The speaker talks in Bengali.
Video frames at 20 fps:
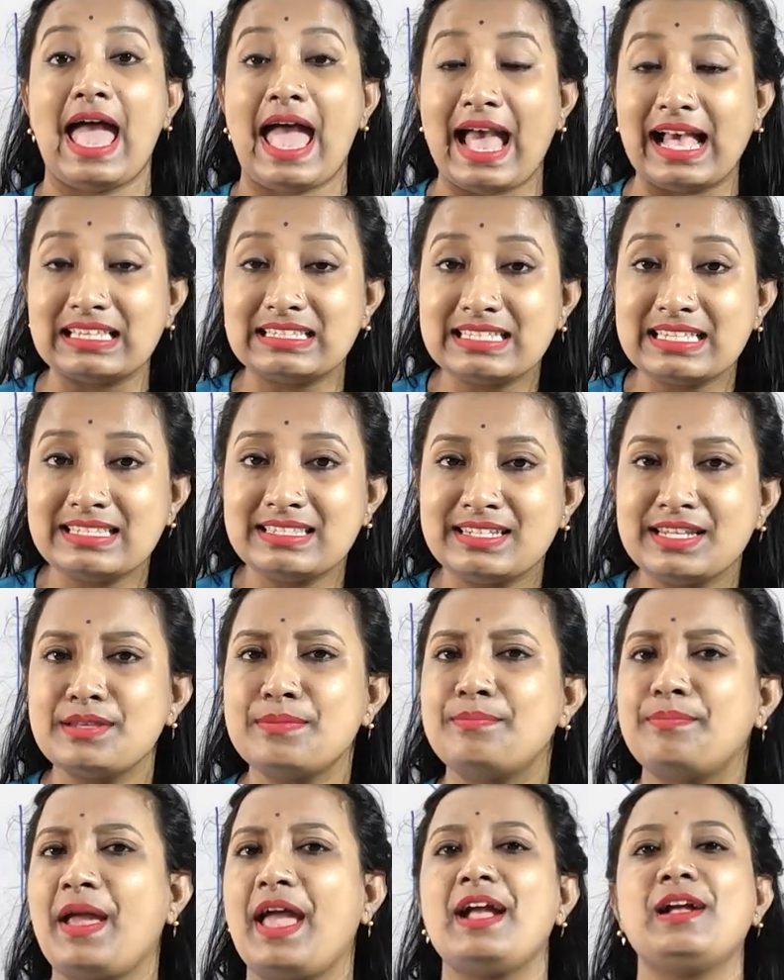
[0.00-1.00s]

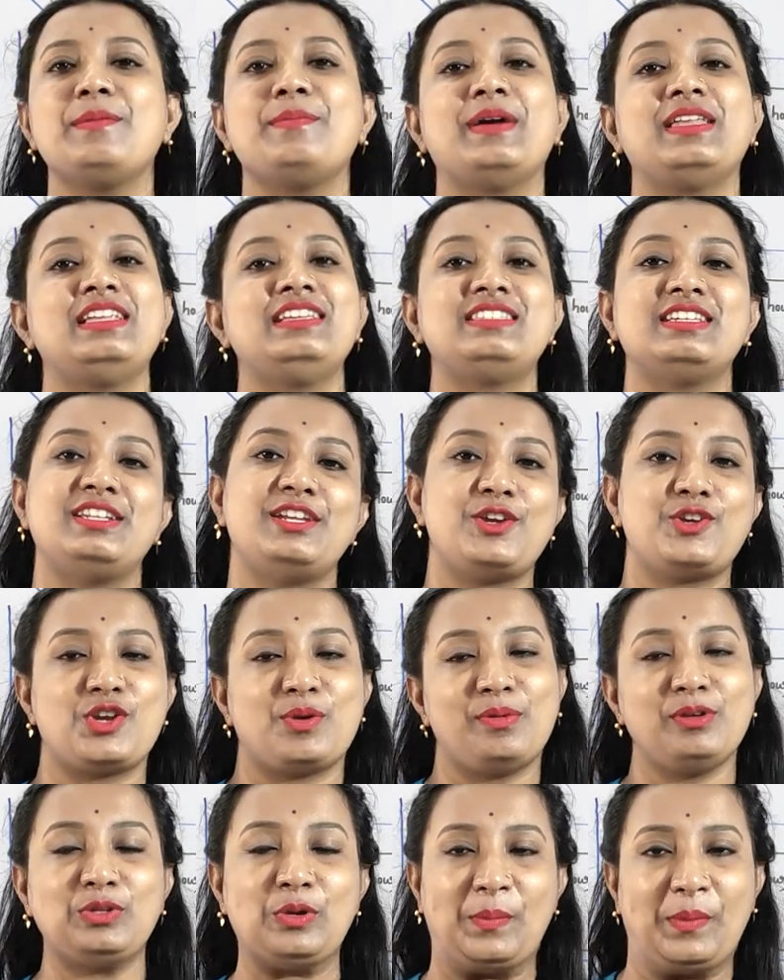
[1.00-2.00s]
অ্যাসিস্ট্যান্ট ব্যাংক ম্যানেজার
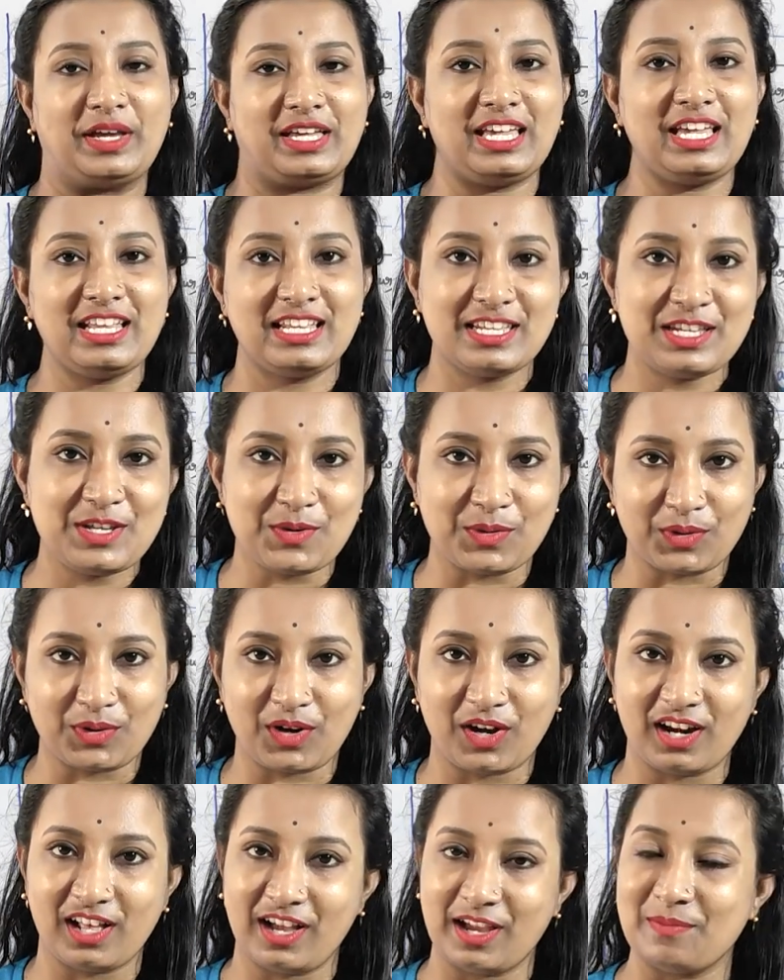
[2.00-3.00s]
হিসেবে তোমাকে নিয়োগ
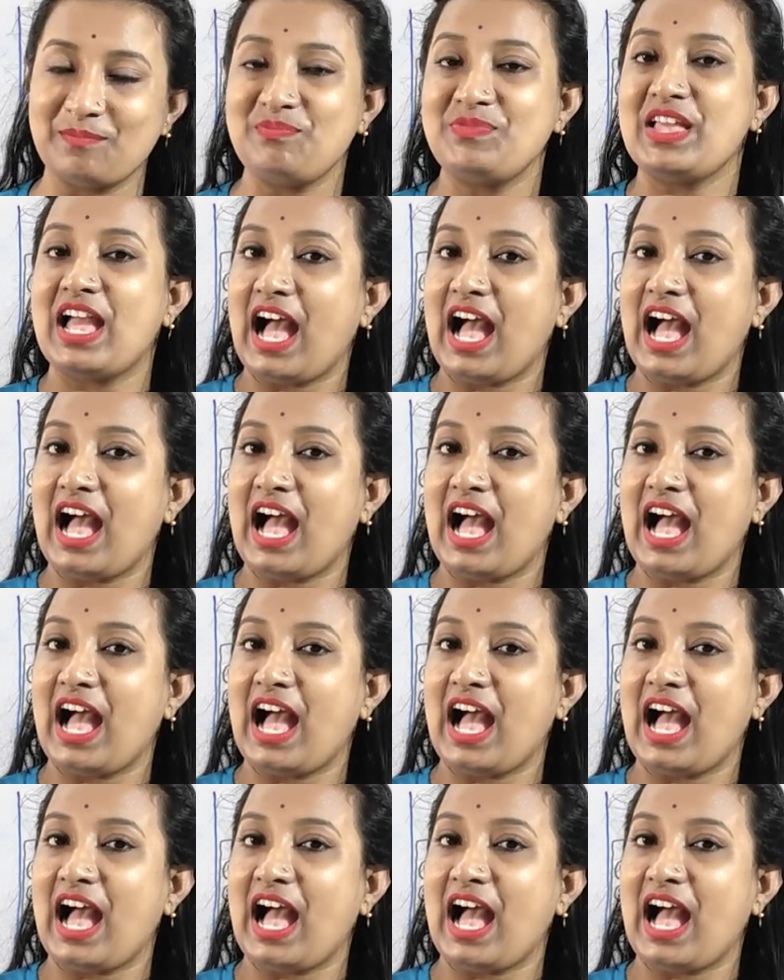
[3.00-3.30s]
করা হয়